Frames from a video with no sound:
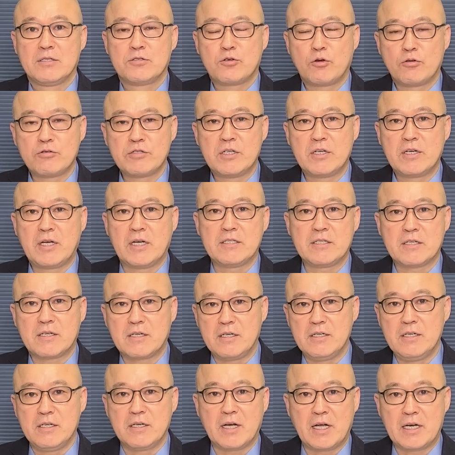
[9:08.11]
총선까지
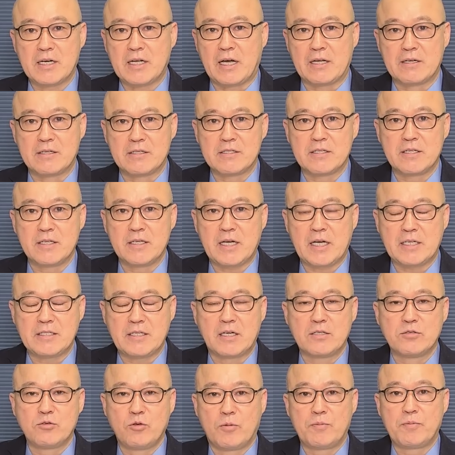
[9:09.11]
끌려갈 가능성이
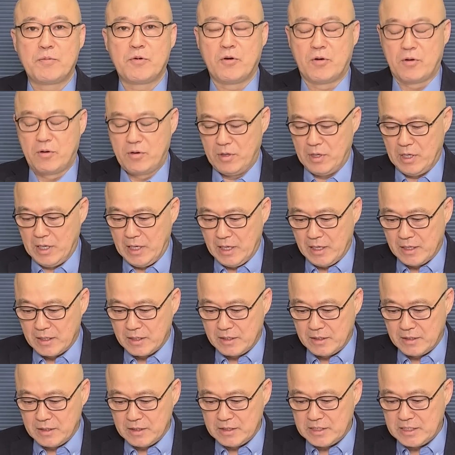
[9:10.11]
가장 높고
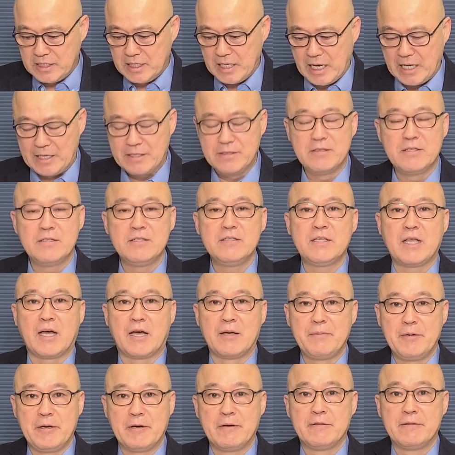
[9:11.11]
그렇지
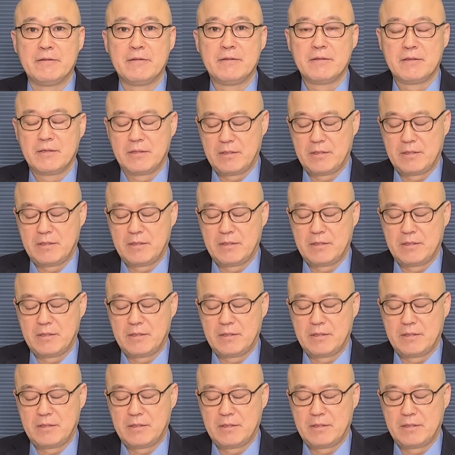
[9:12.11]
않는다면